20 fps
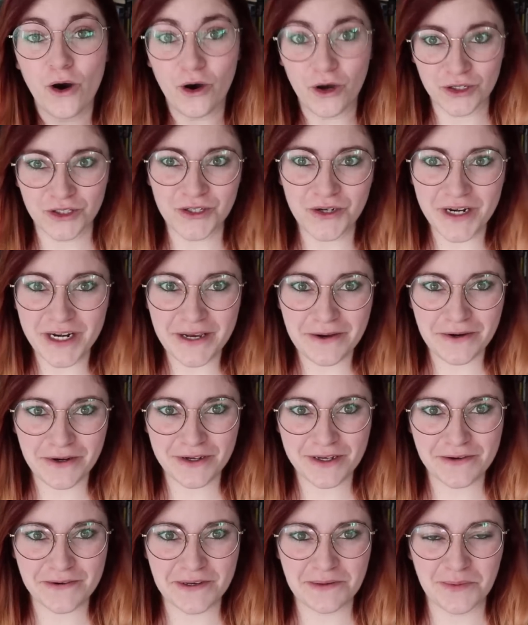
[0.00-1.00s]
Otro
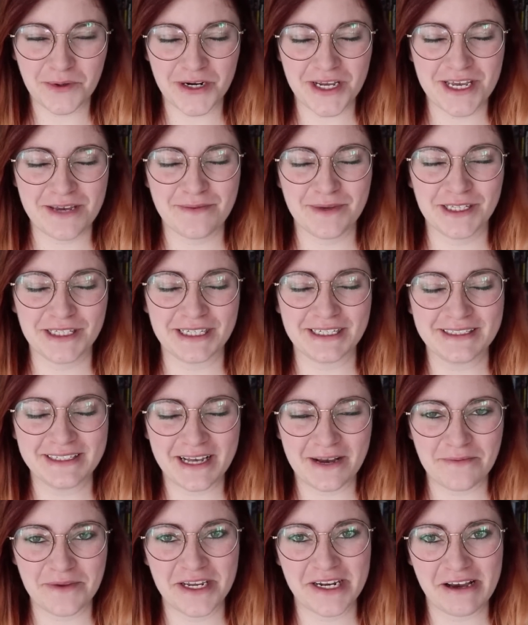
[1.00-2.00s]
libro que vi por ahí mientras
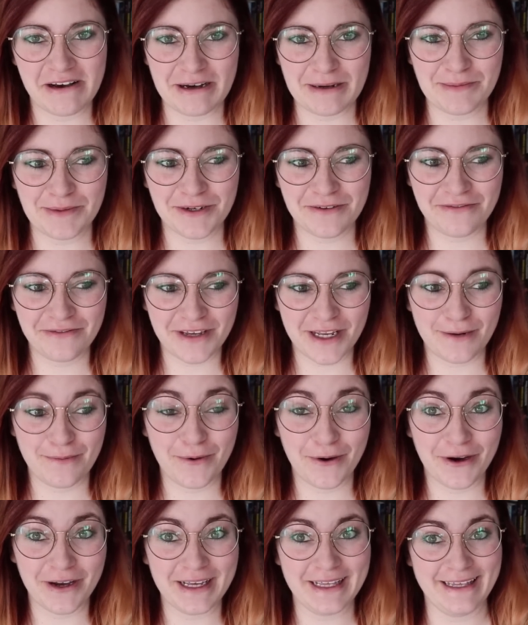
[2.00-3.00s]
caminaba por
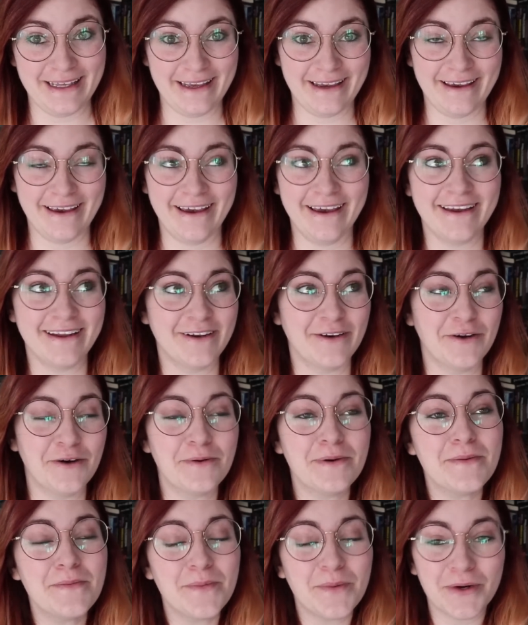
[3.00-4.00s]
Filbo y dije,
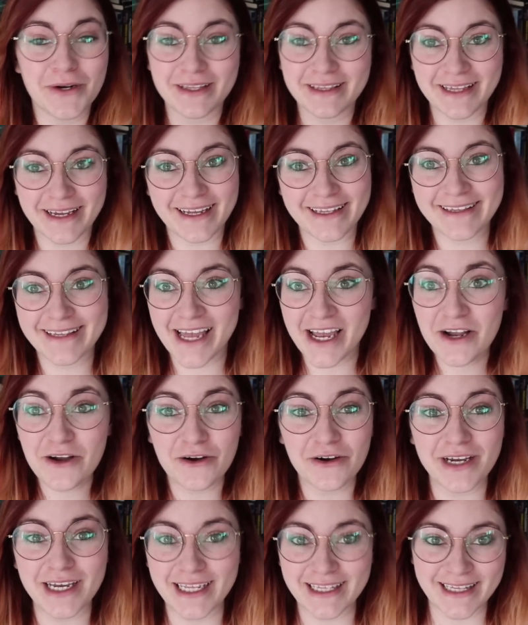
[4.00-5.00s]
no me importa,
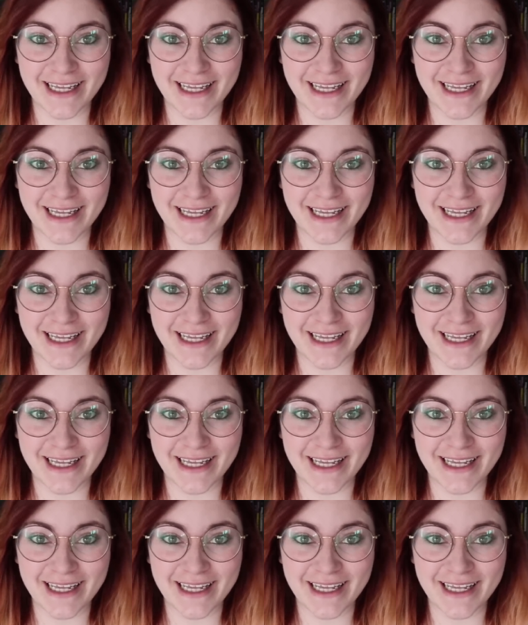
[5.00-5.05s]
tengo que